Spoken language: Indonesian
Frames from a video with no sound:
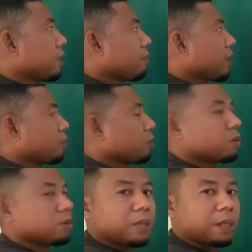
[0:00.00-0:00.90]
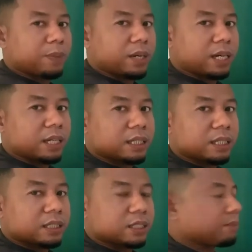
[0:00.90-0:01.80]
ditambah 7 berapa
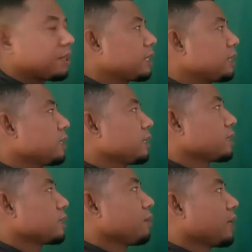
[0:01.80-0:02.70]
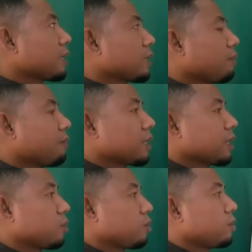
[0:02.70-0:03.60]
Sebe 11 tambah
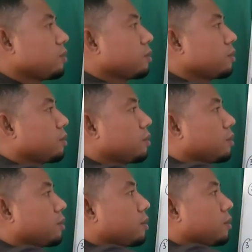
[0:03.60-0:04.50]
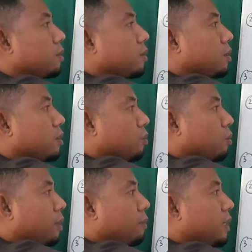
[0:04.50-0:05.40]
1 12